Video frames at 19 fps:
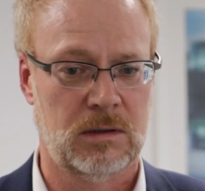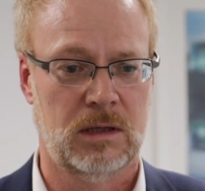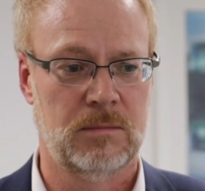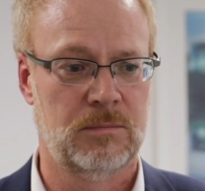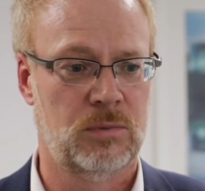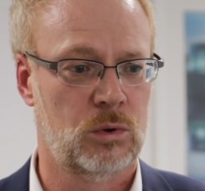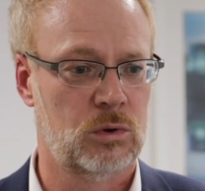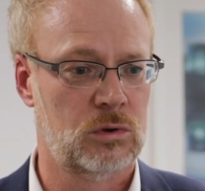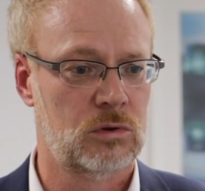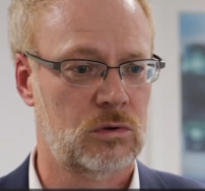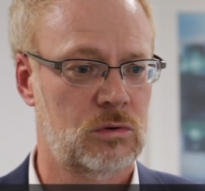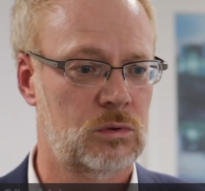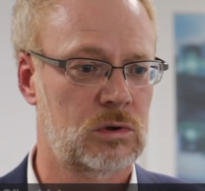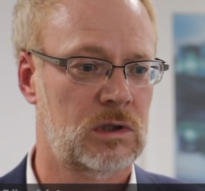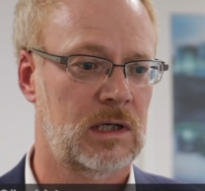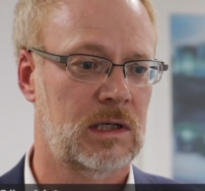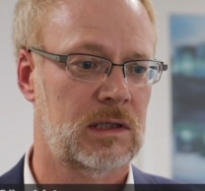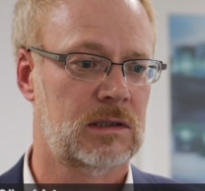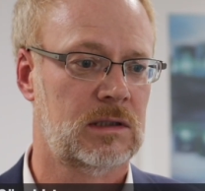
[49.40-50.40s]
kein
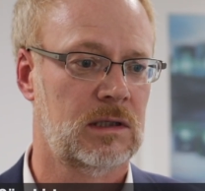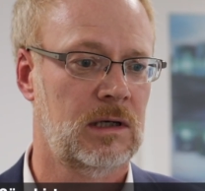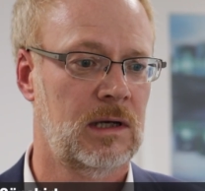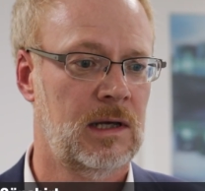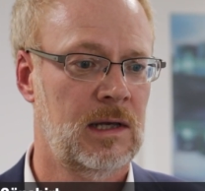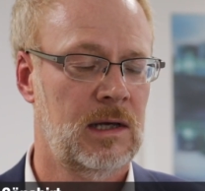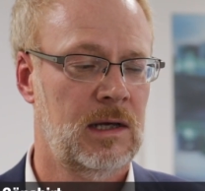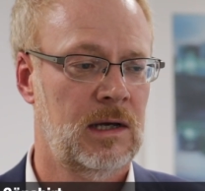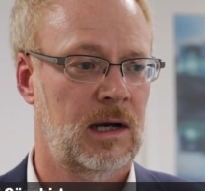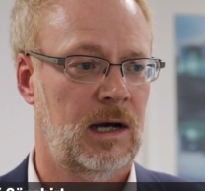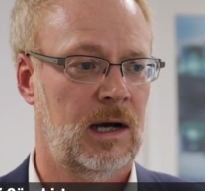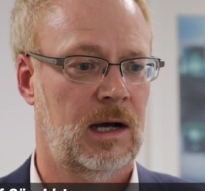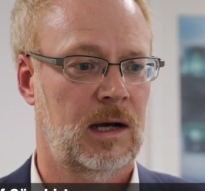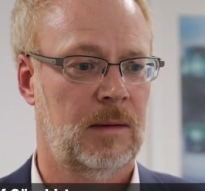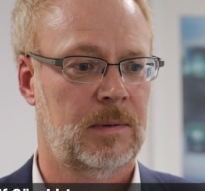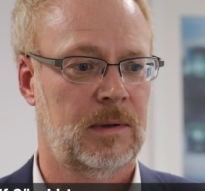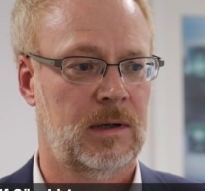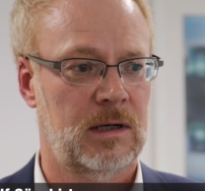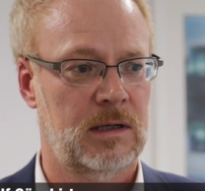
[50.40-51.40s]
Bodengutachter,
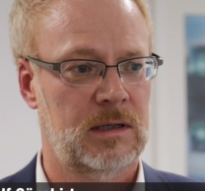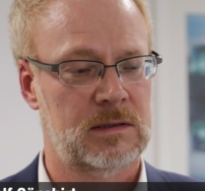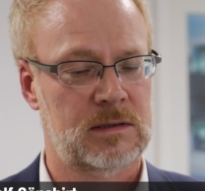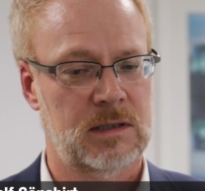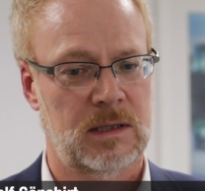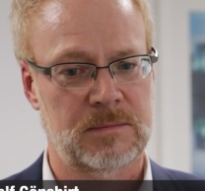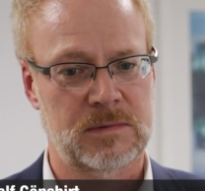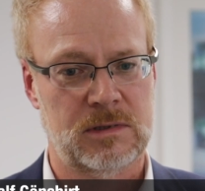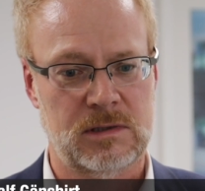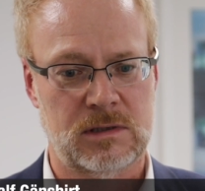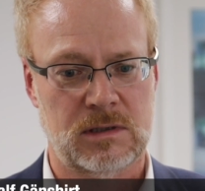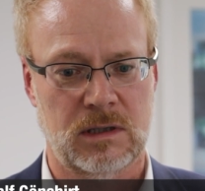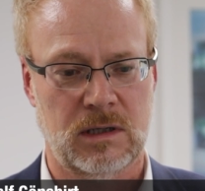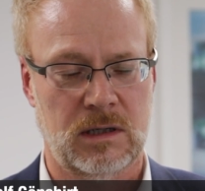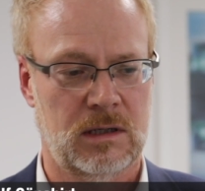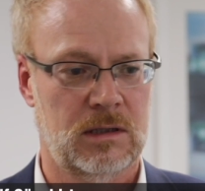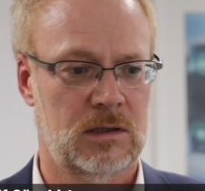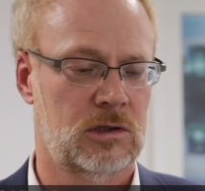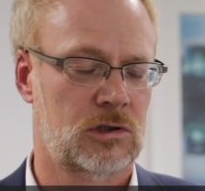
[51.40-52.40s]
aber es haben sich
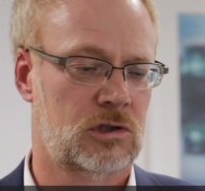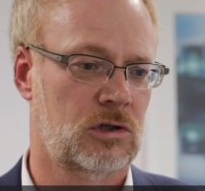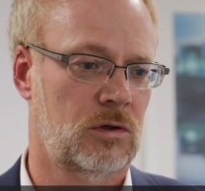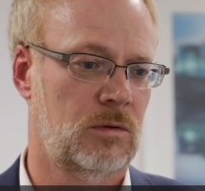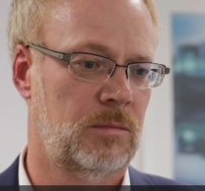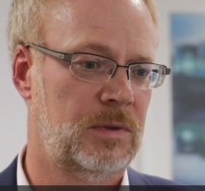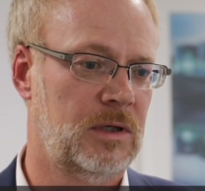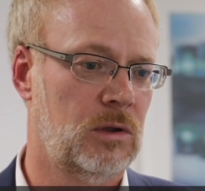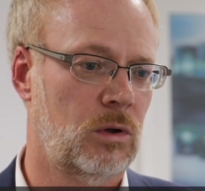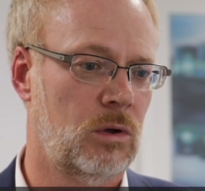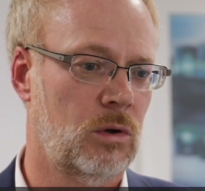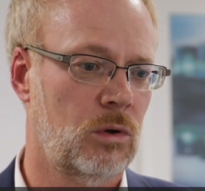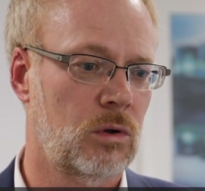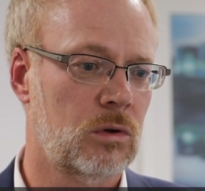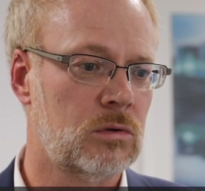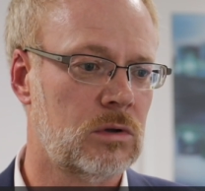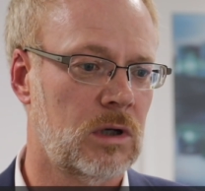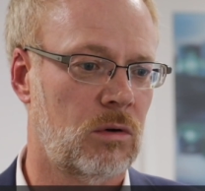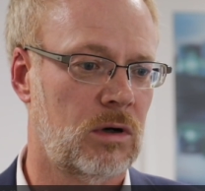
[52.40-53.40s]
ja schon
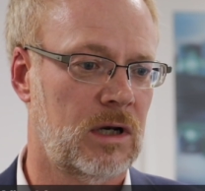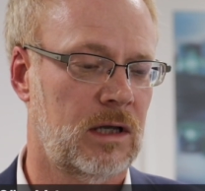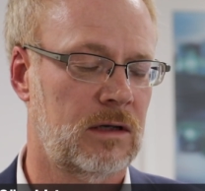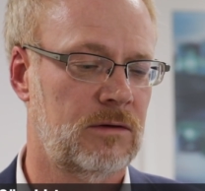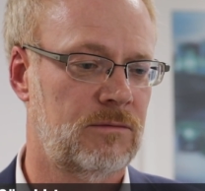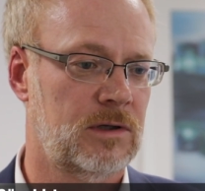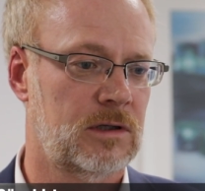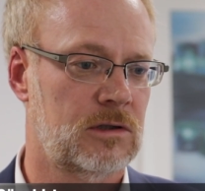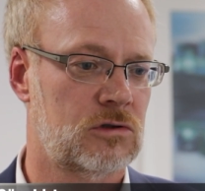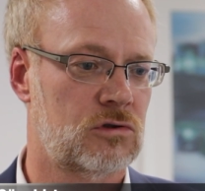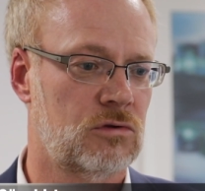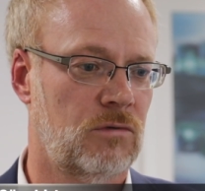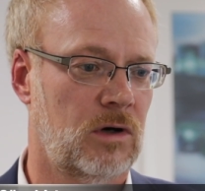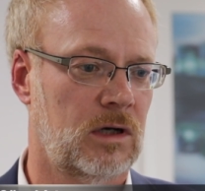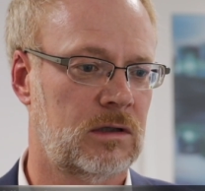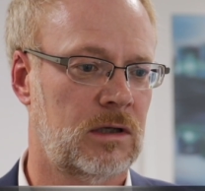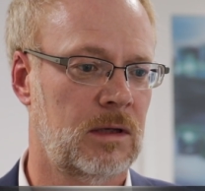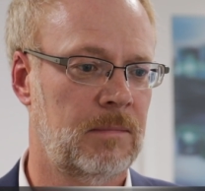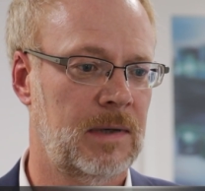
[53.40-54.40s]
Biologen und auch Landwirte zu
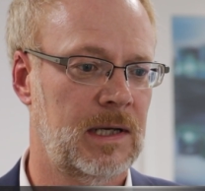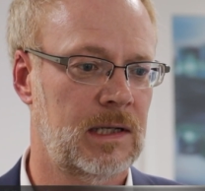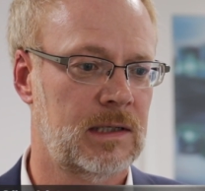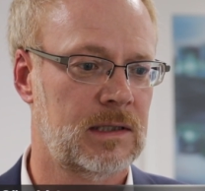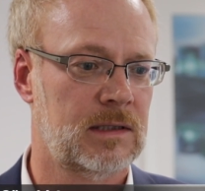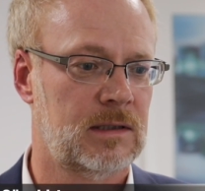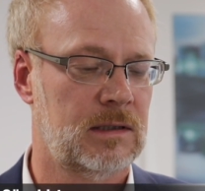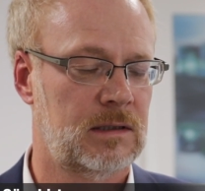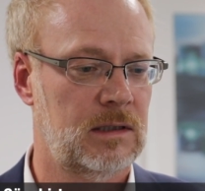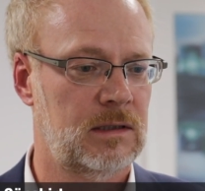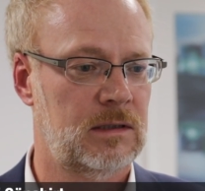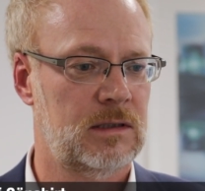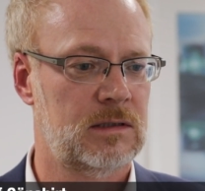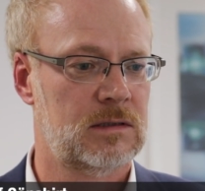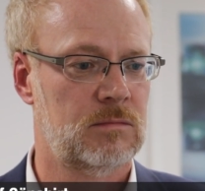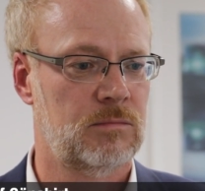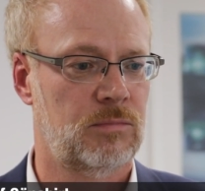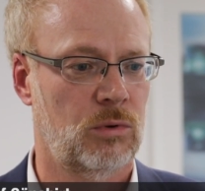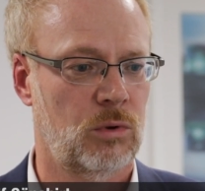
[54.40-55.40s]
Wort gemeldet, die
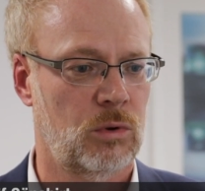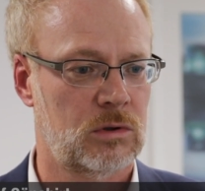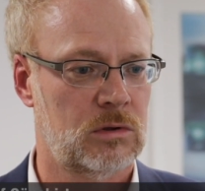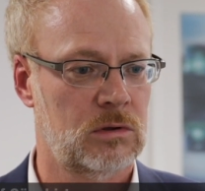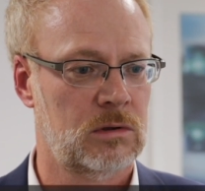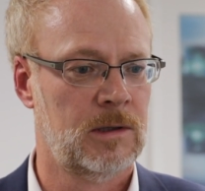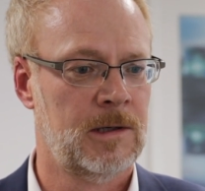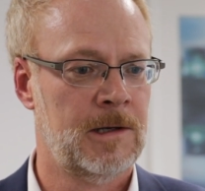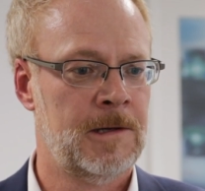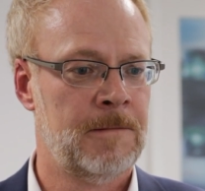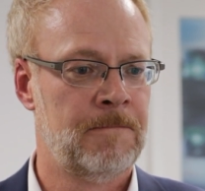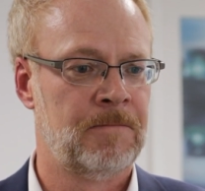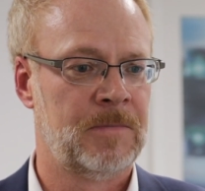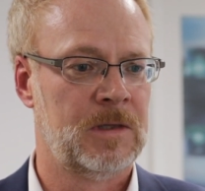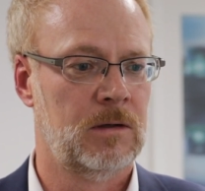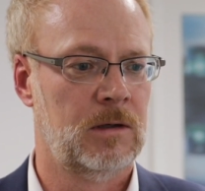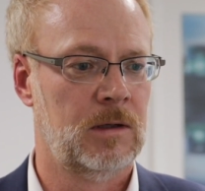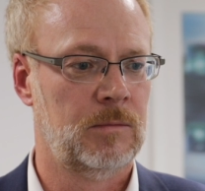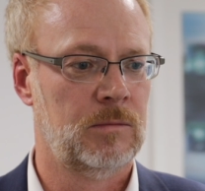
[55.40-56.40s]
diesen Boden
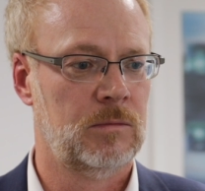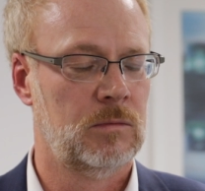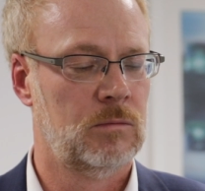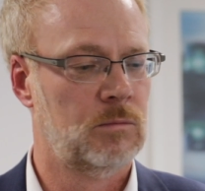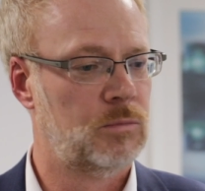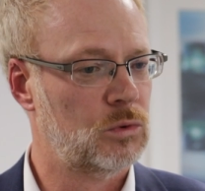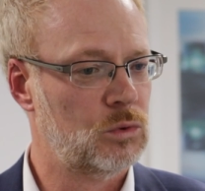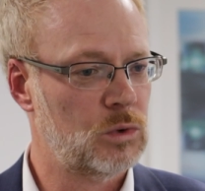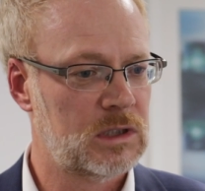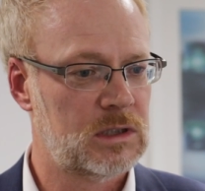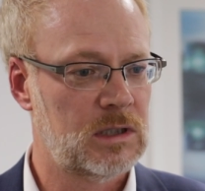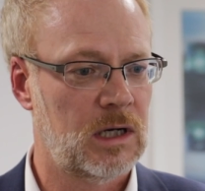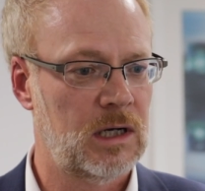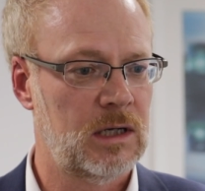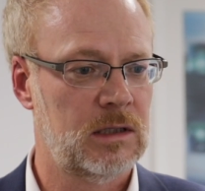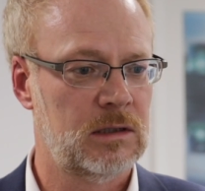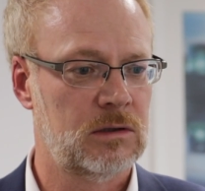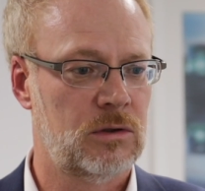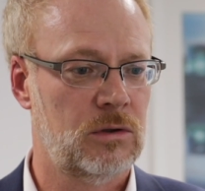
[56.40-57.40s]
ähm,
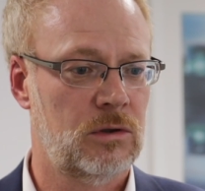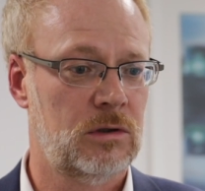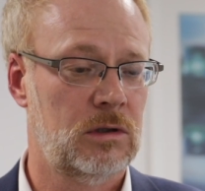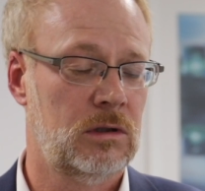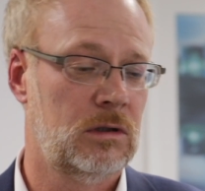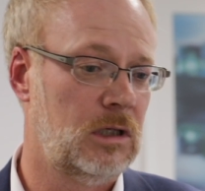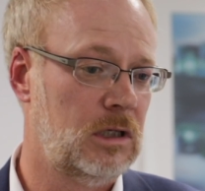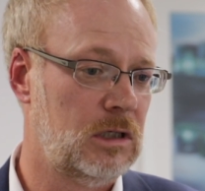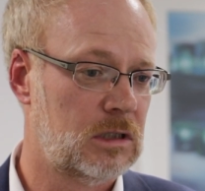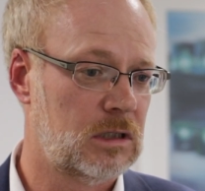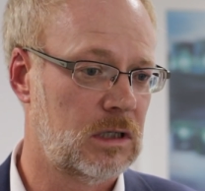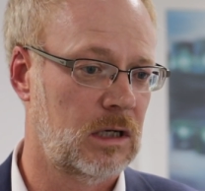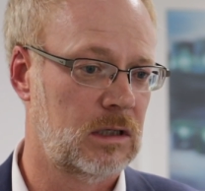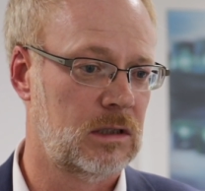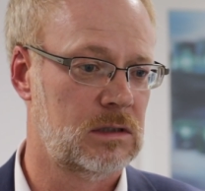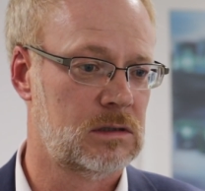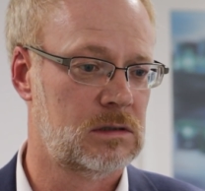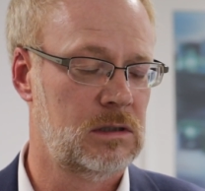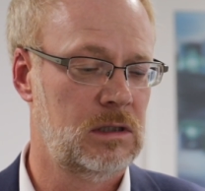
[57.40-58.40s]
beurteilen können. Ich kann
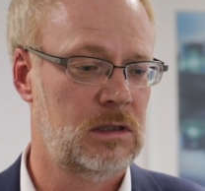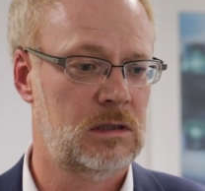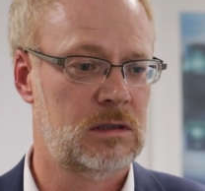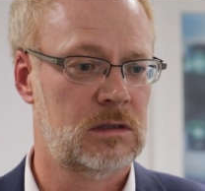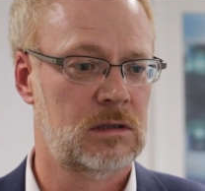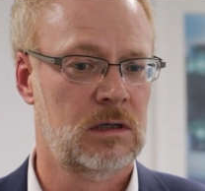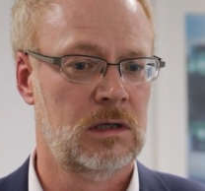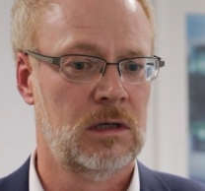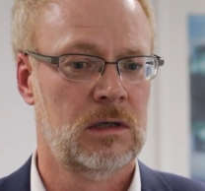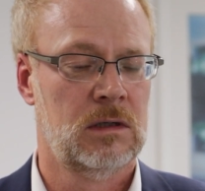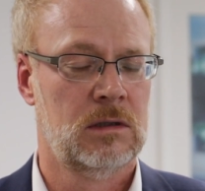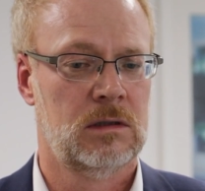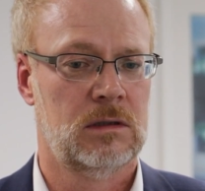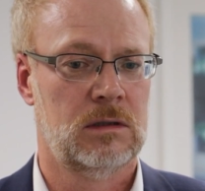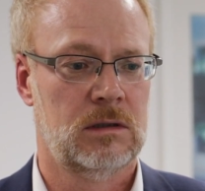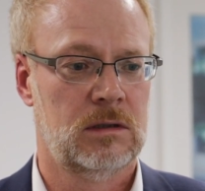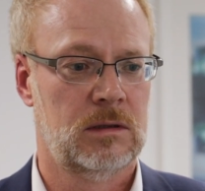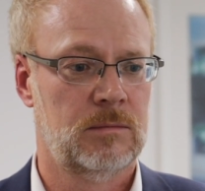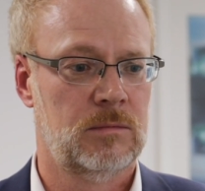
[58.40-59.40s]
es nicht.
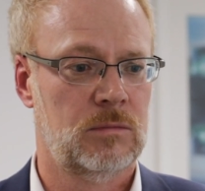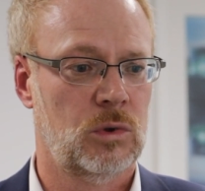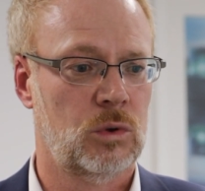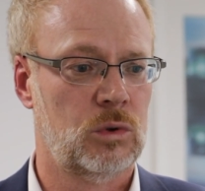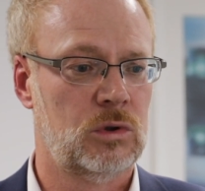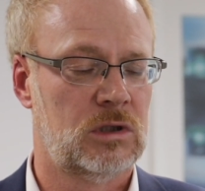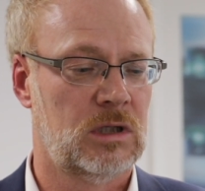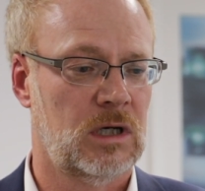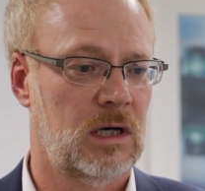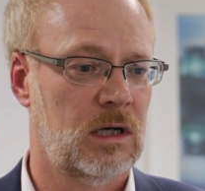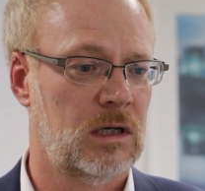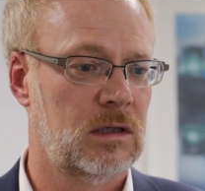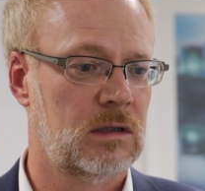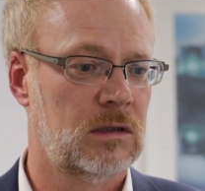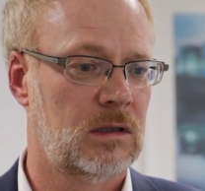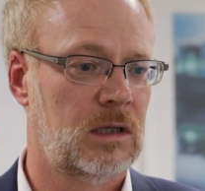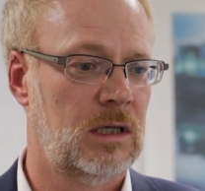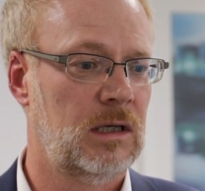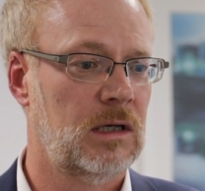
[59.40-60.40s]
Ähm, und
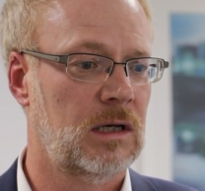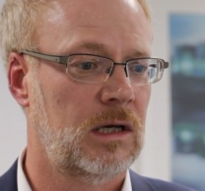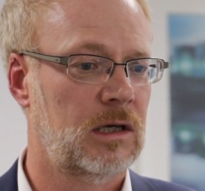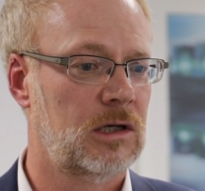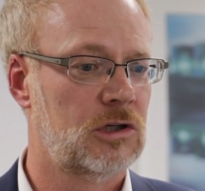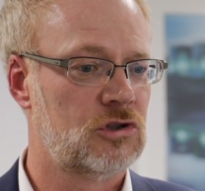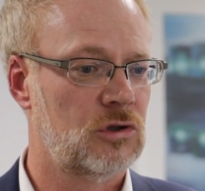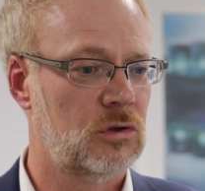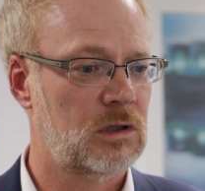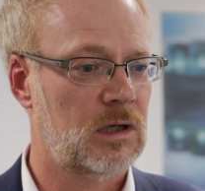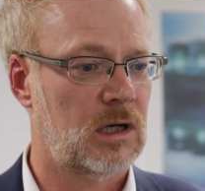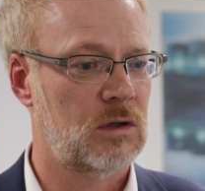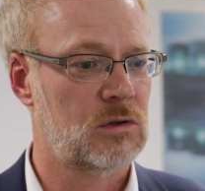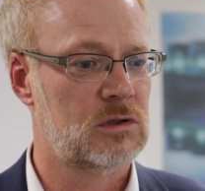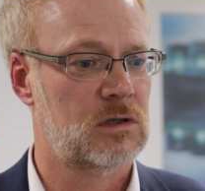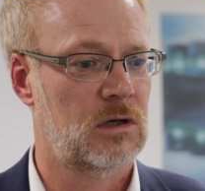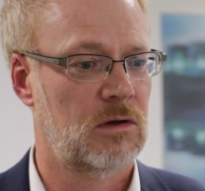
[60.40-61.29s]
da ging eigentlich schon daraus